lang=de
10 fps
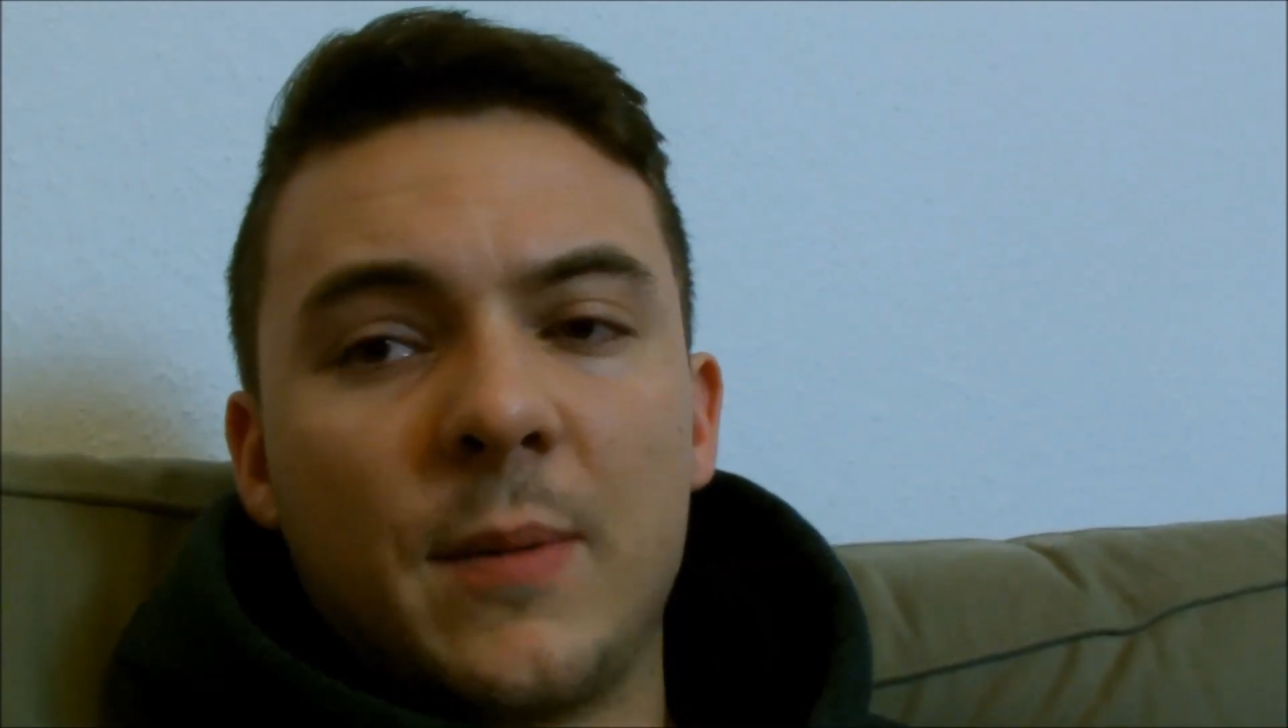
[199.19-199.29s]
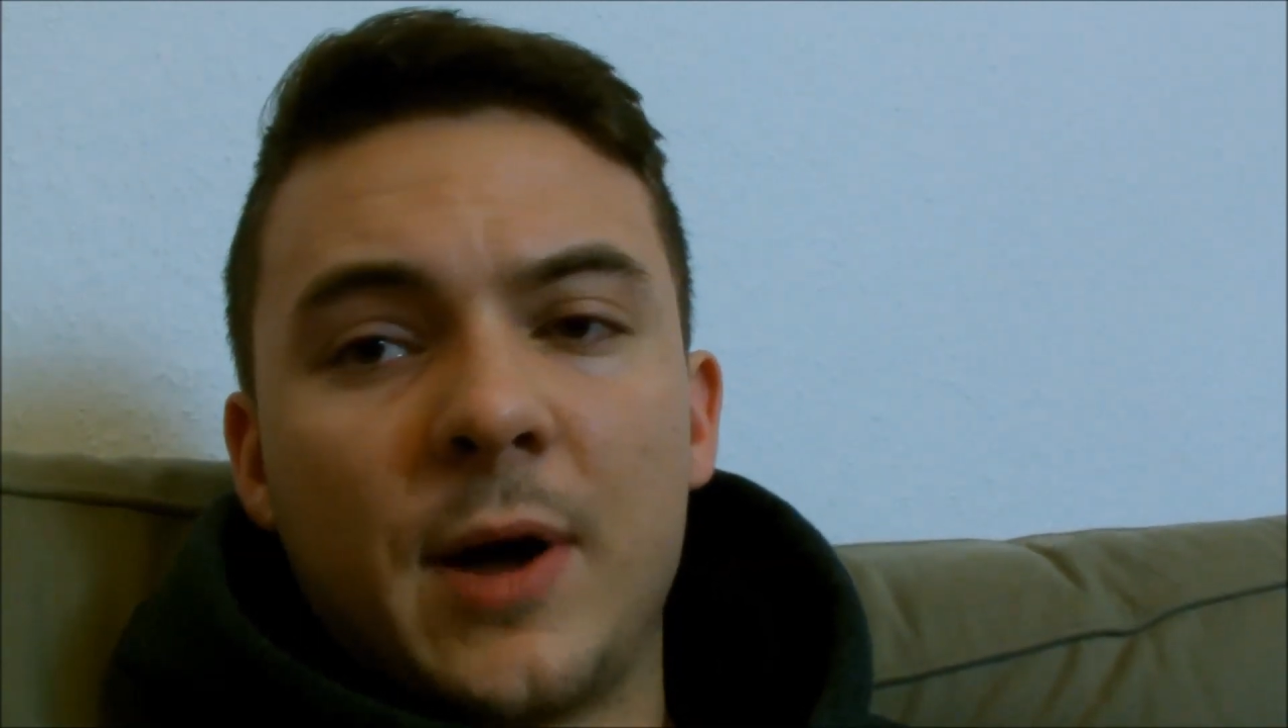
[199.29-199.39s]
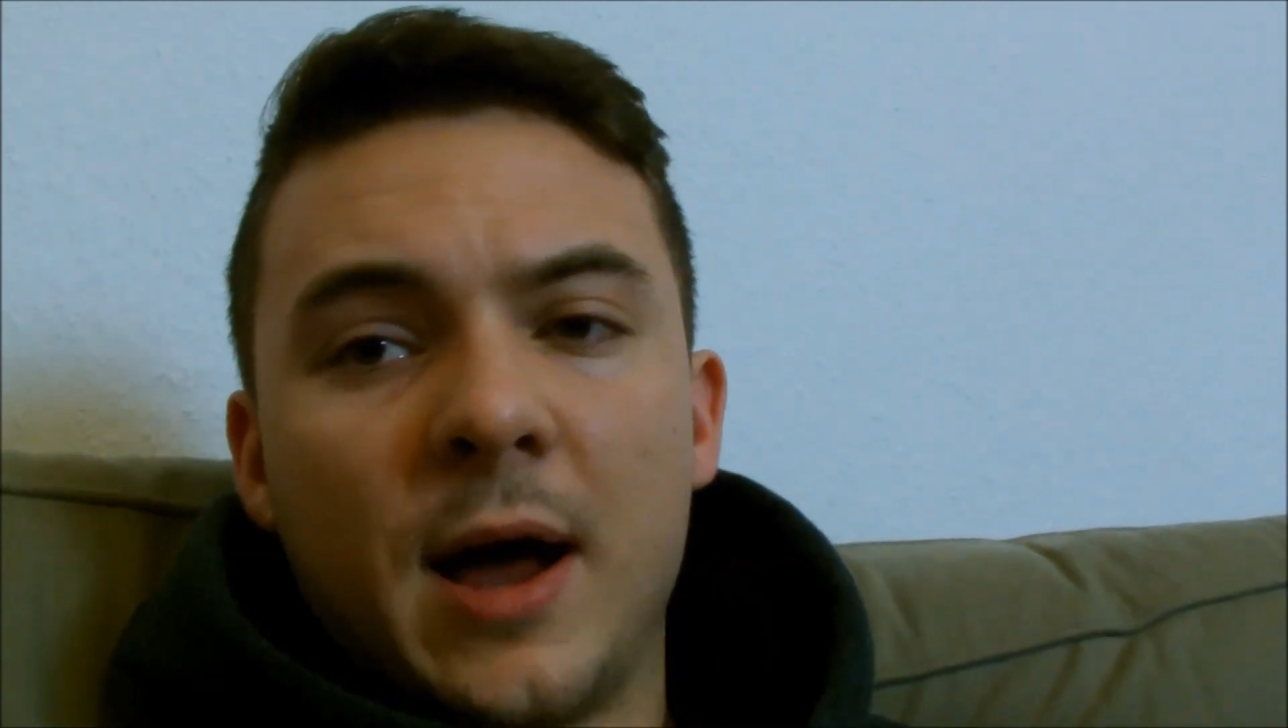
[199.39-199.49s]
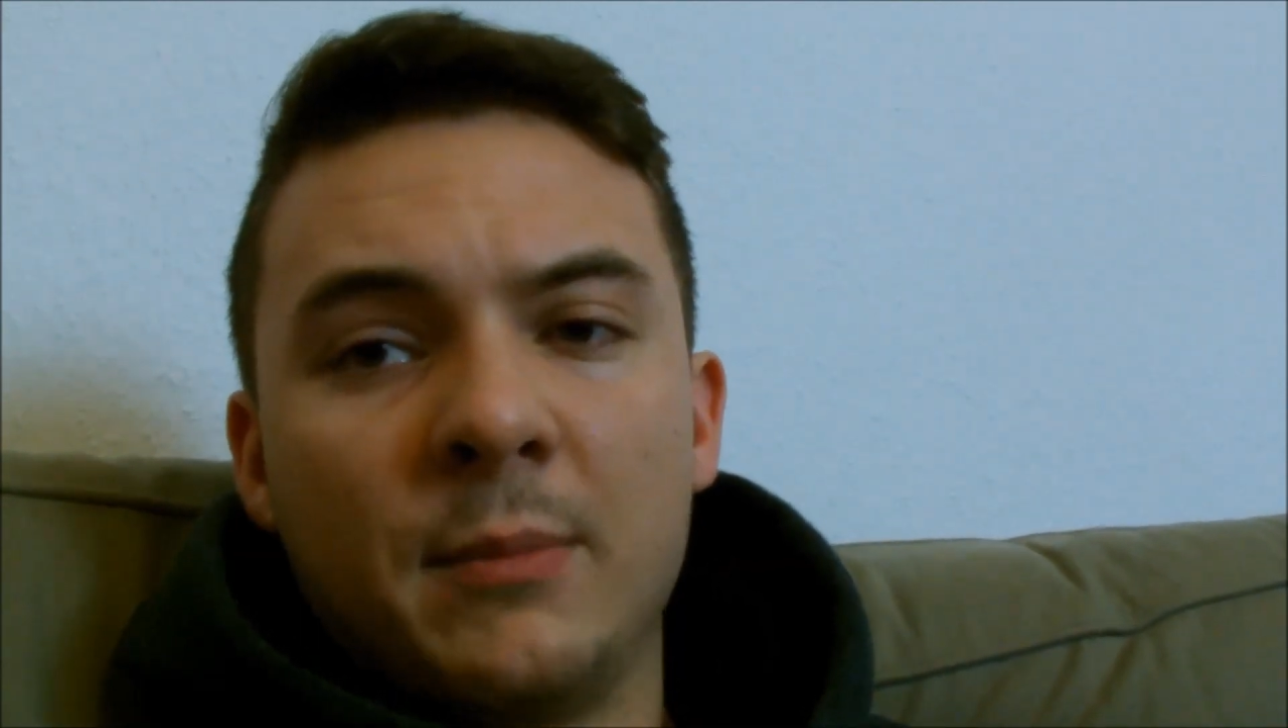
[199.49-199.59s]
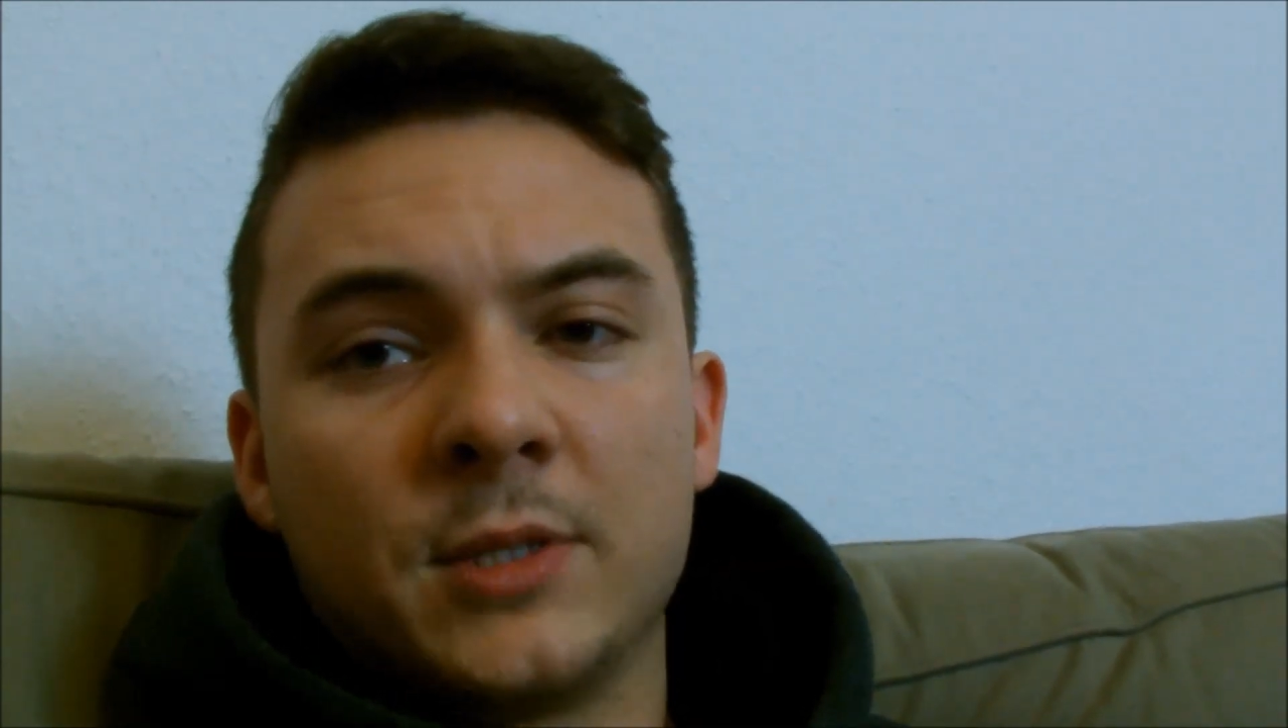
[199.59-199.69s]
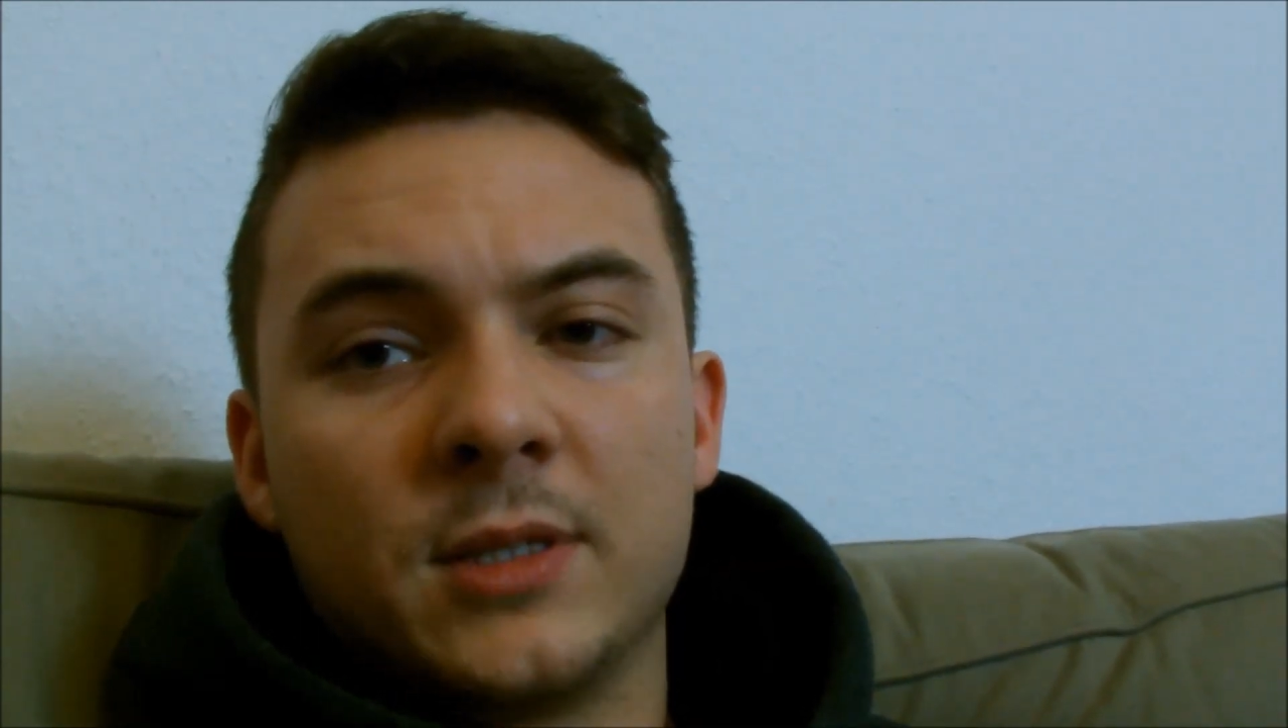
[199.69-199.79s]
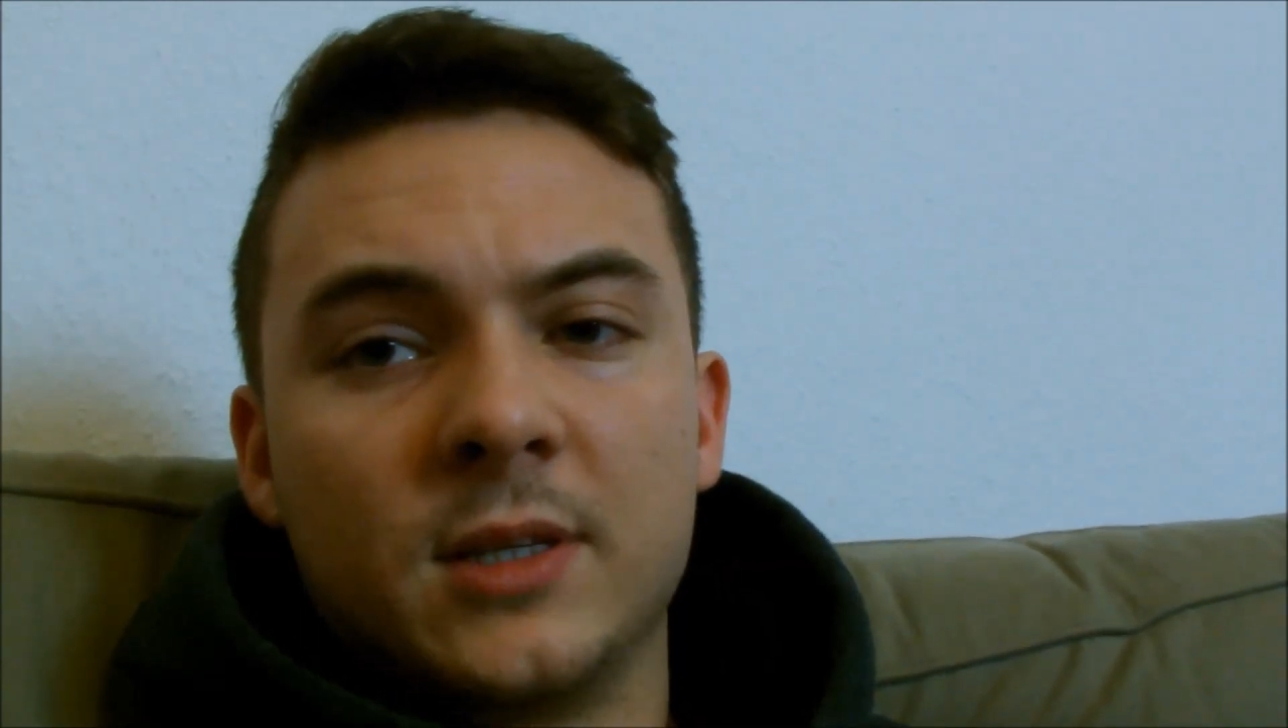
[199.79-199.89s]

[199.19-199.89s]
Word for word: aber abends